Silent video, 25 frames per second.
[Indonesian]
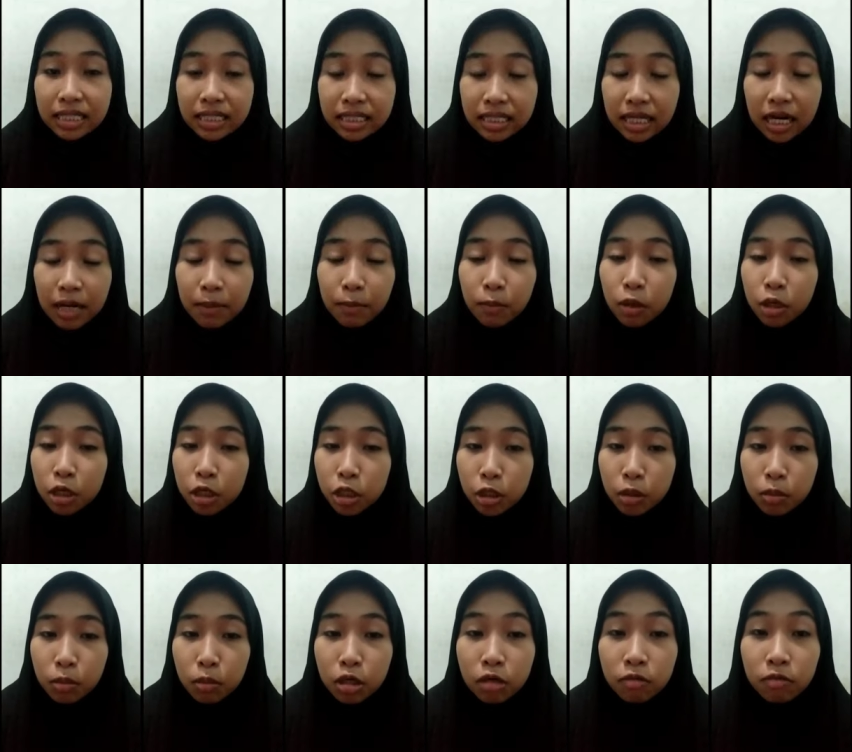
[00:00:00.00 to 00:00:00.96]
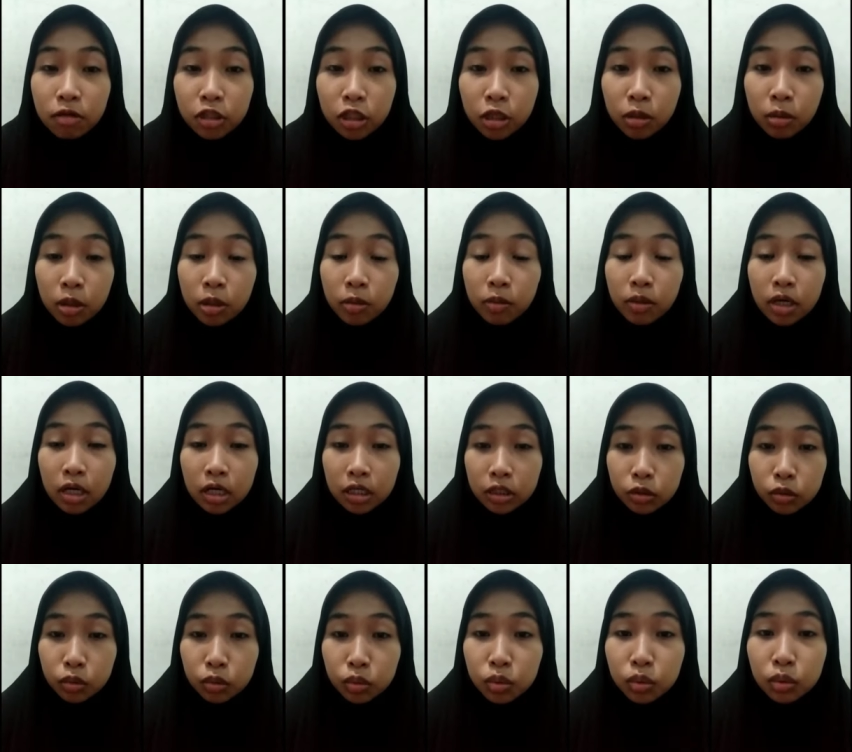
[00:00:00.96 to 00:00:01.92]
Assalamualaikum warahmatullahi
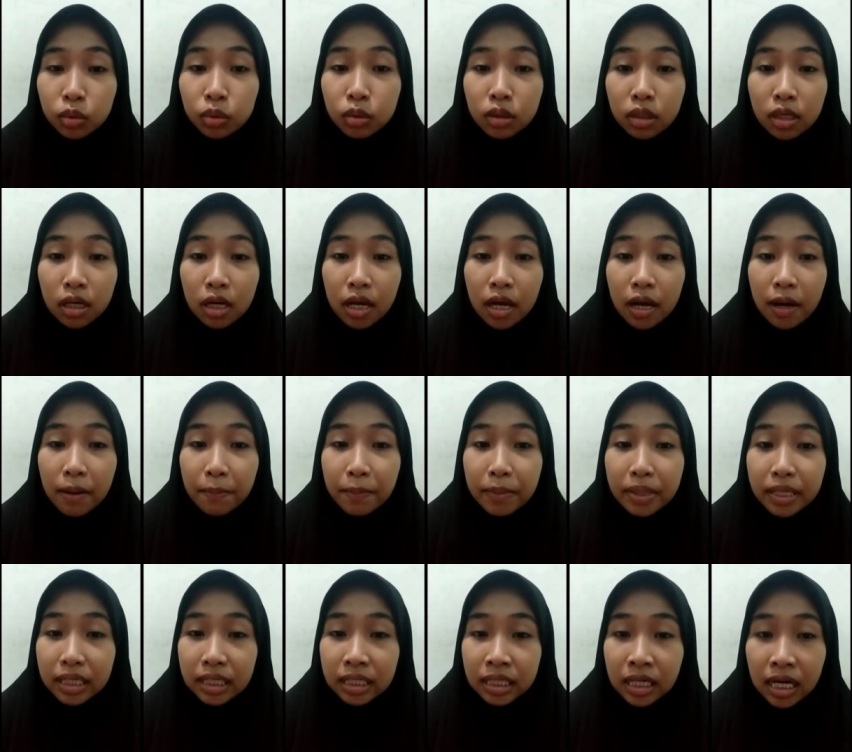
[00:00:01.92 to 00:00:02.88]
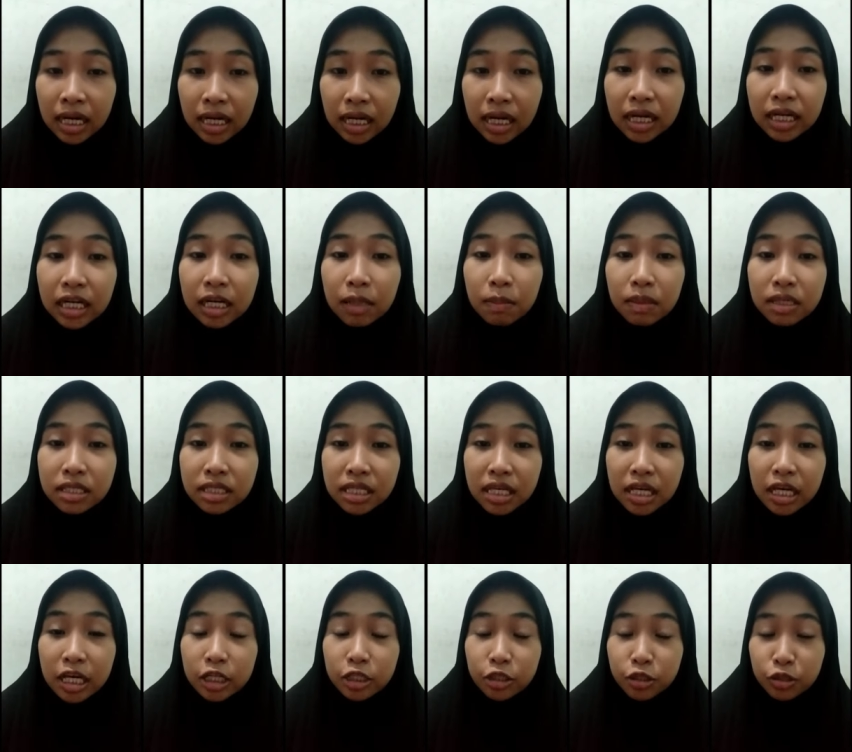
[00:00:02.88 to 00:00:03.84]
wabarakatuh. Perkenalkan nama
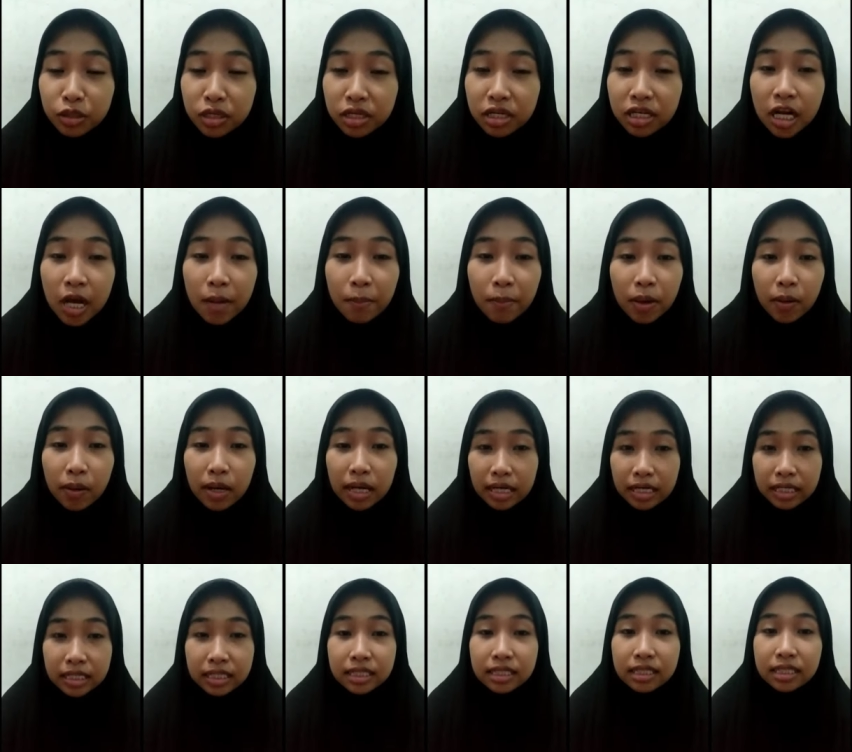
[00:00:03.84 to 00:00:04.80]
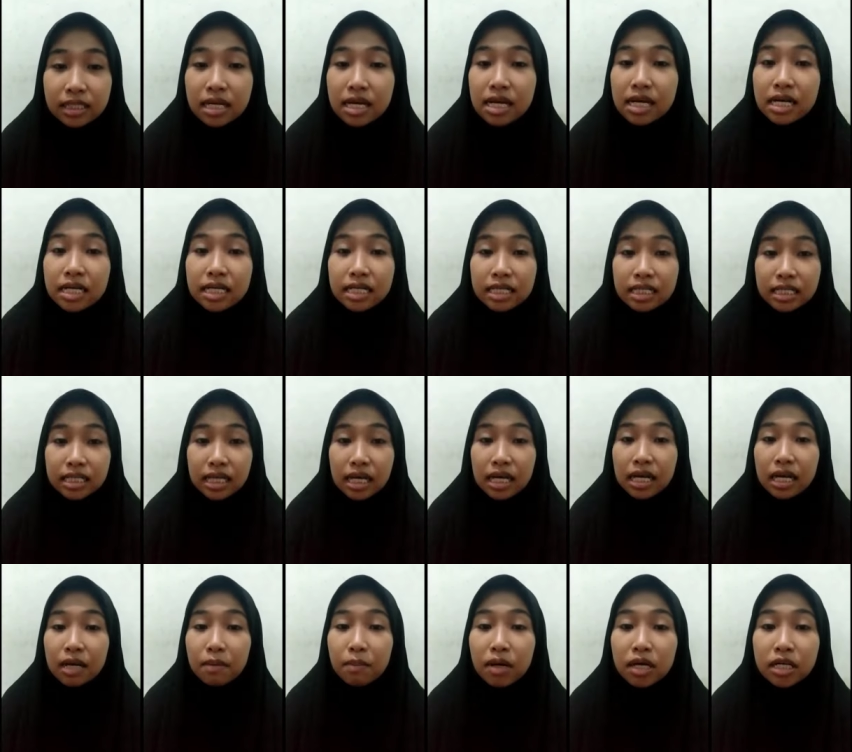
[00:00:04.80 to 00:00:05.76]
saya Cip Indah Mawarni.
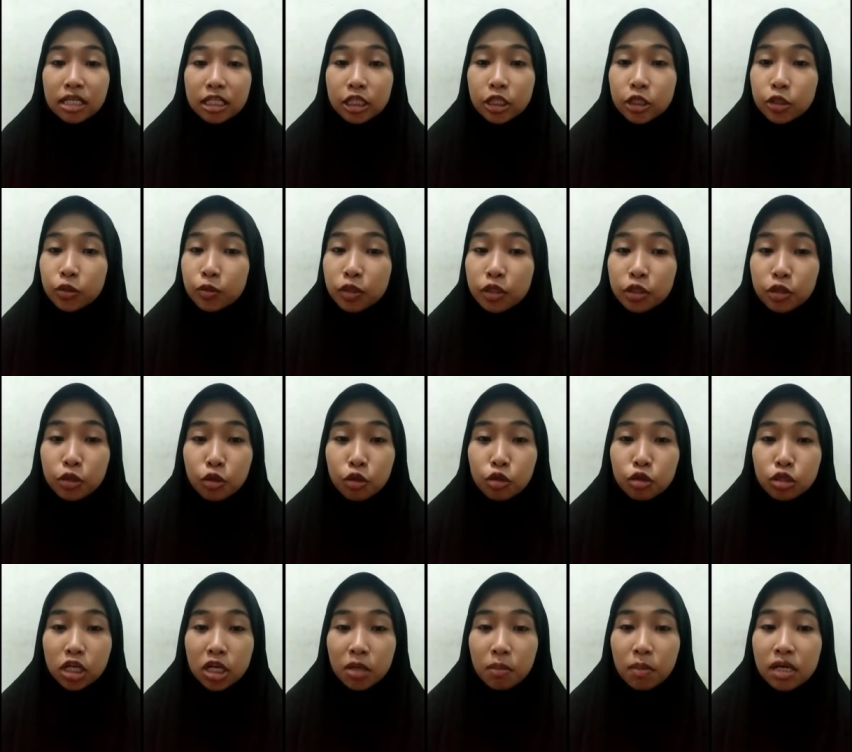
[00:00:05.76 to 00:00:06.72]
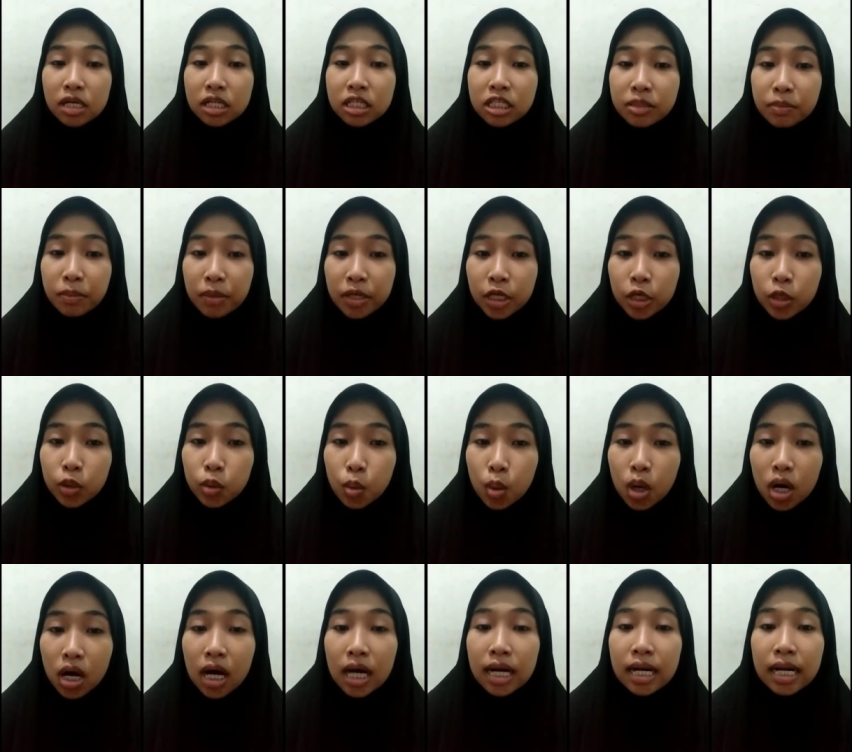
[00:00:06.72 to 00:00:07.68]
Saya mahasiswi jurusan Manajemen
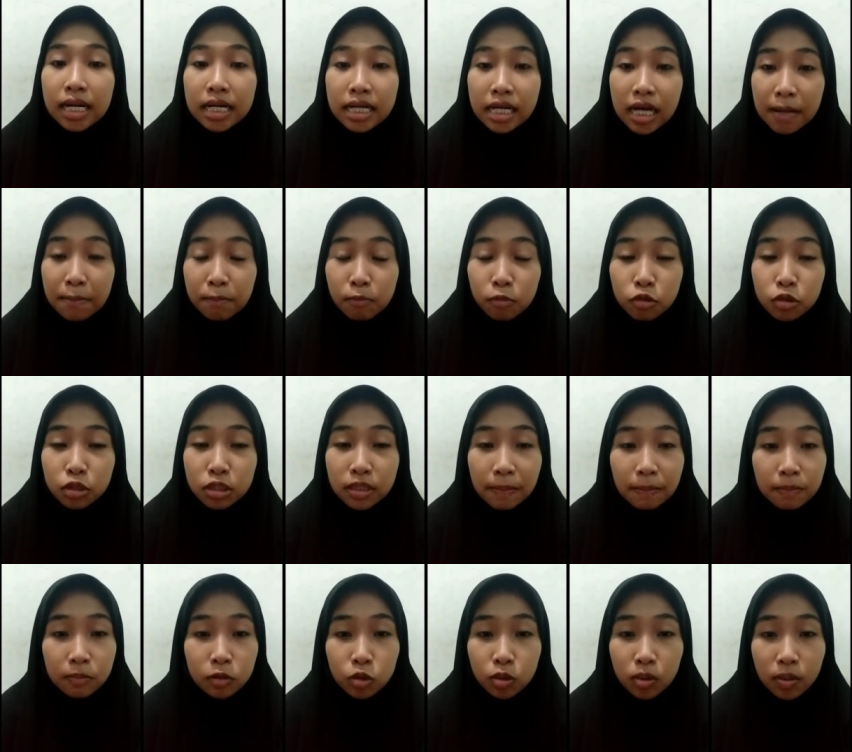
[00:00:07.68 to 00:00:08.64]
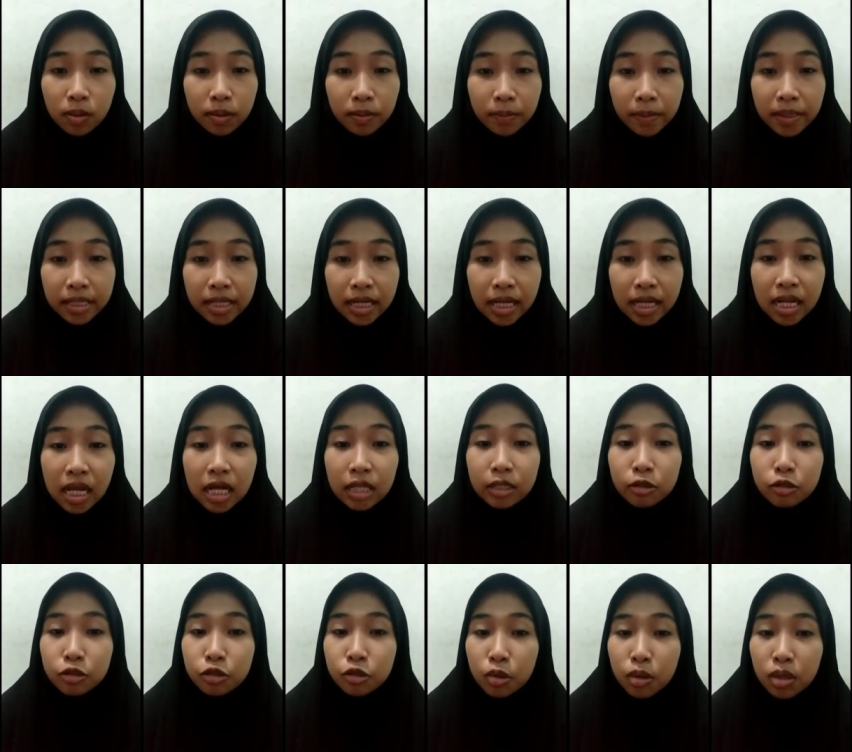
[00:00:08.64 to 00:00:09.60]
Keuangan dari kampus Tim Sukma Medan
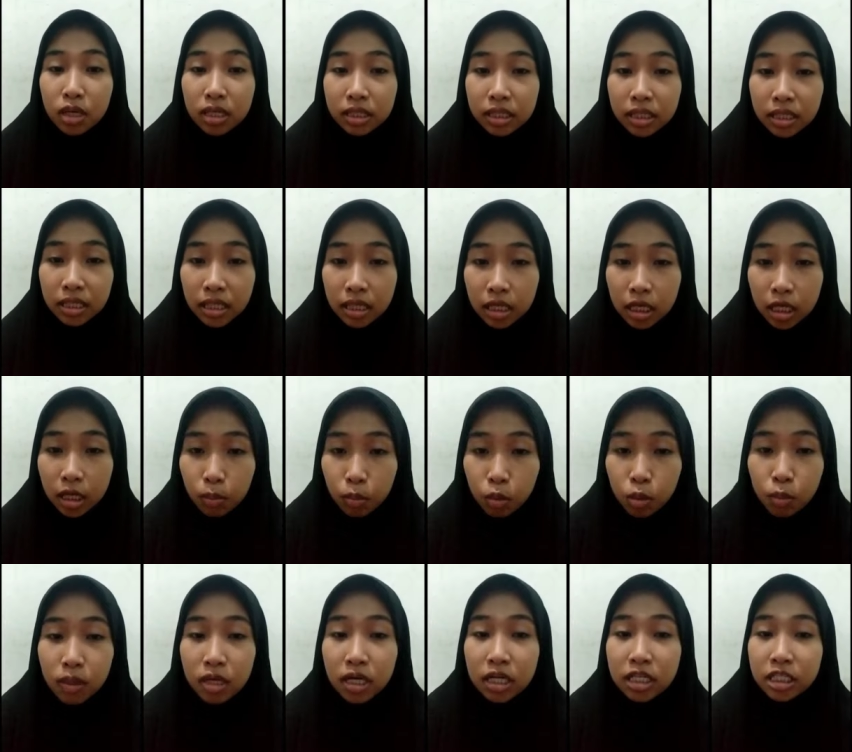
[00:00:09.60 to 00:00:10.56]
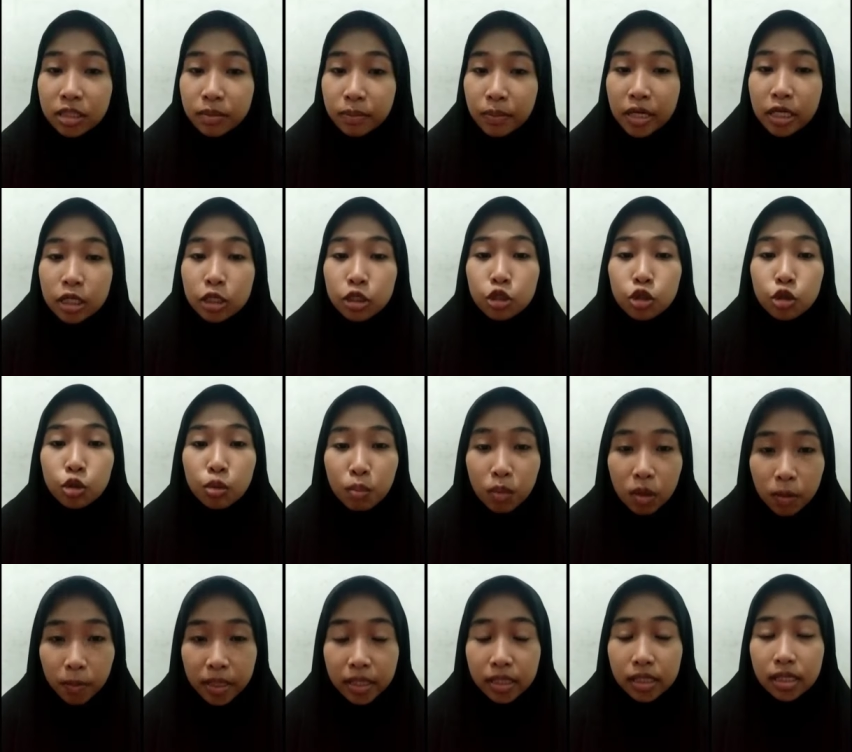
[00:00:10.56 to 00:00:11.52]
atau Sekolah Tinggi Ilmu Manajemen
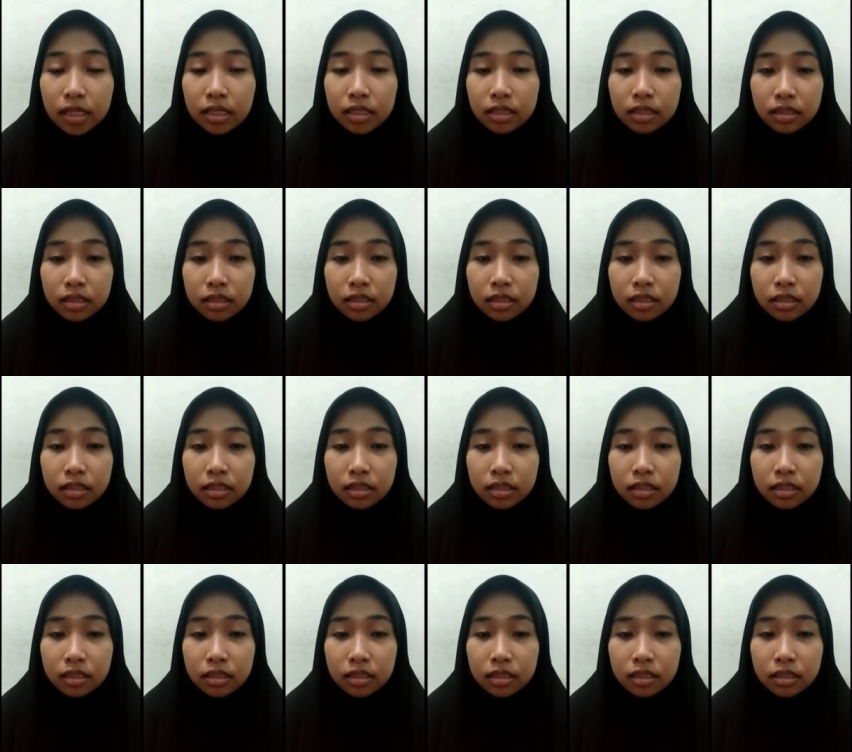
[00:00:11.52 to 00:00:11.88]
Sukma Medan.